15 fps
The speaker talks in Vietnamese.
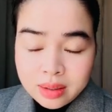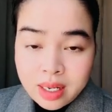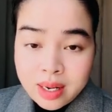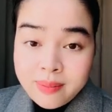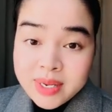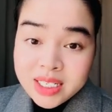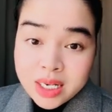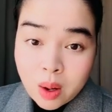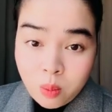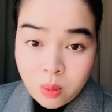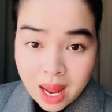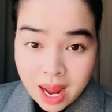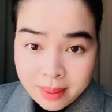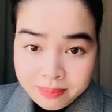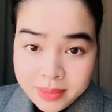thì mình sống
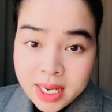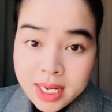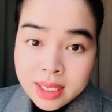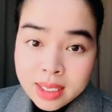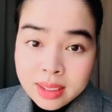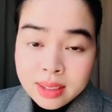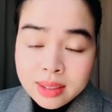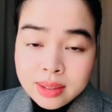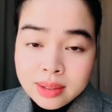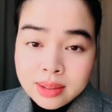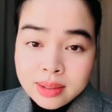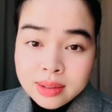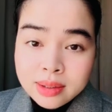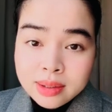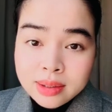làm gì
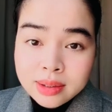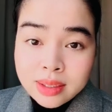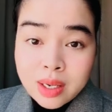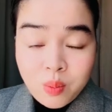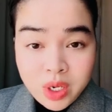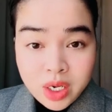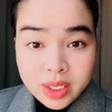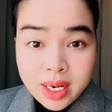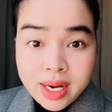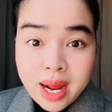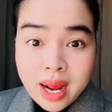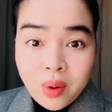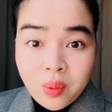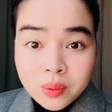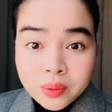sống như thế
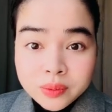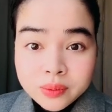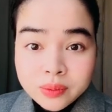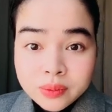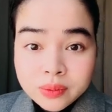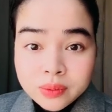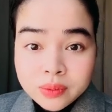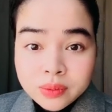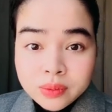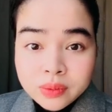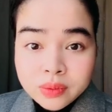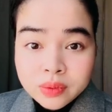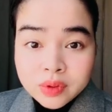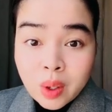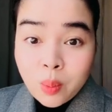nào
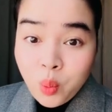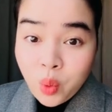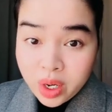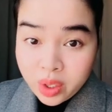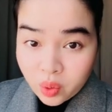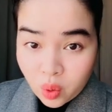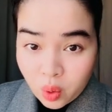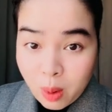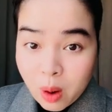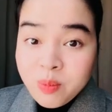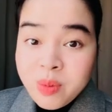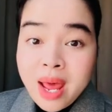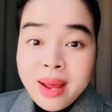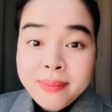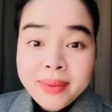sống nguyền rủa
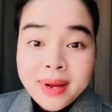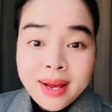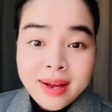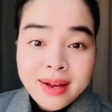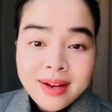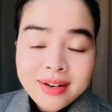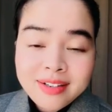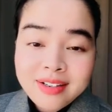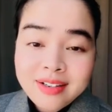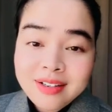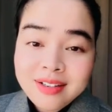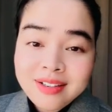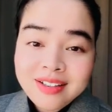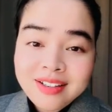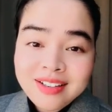bóng đêm hả
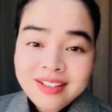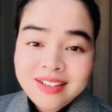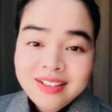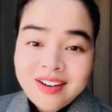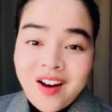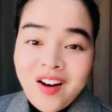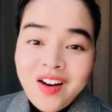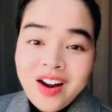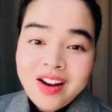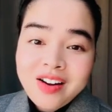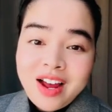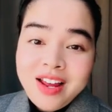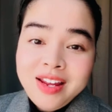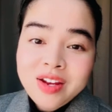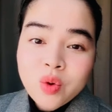đó là
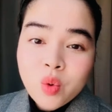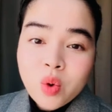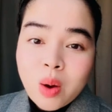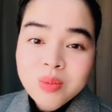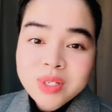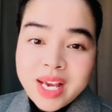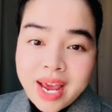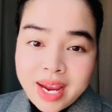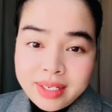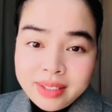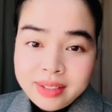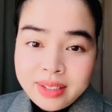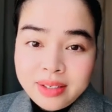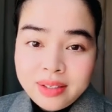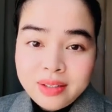ý của cộng sản
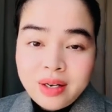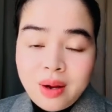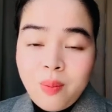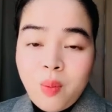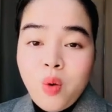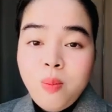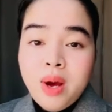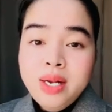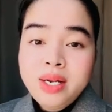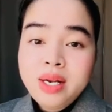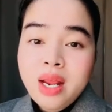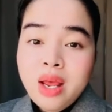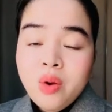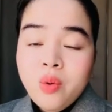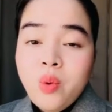nó muốn
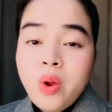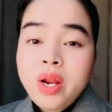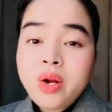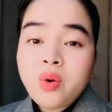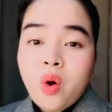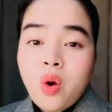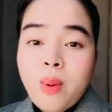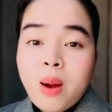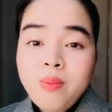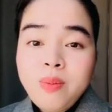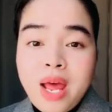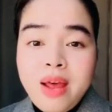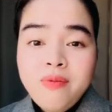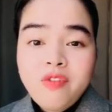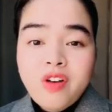mình nguyền rủa bóng
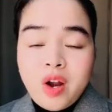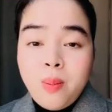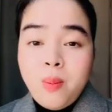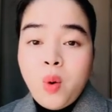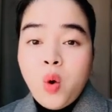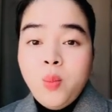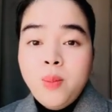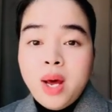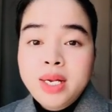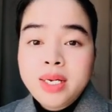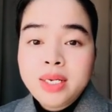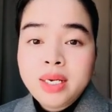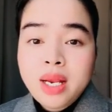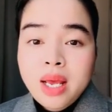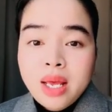đêm và nó muốn mình
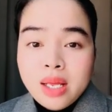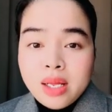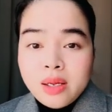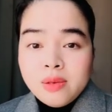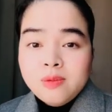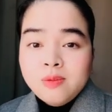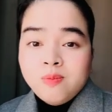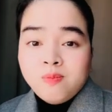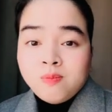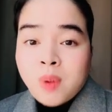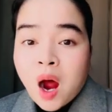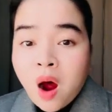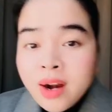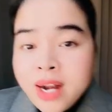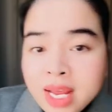
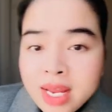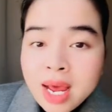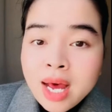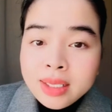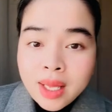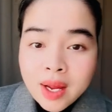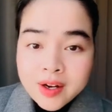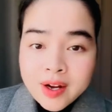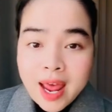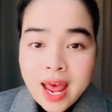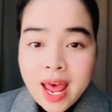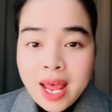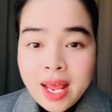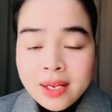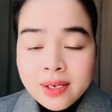bỏ đi hết tất
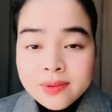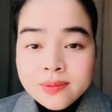cả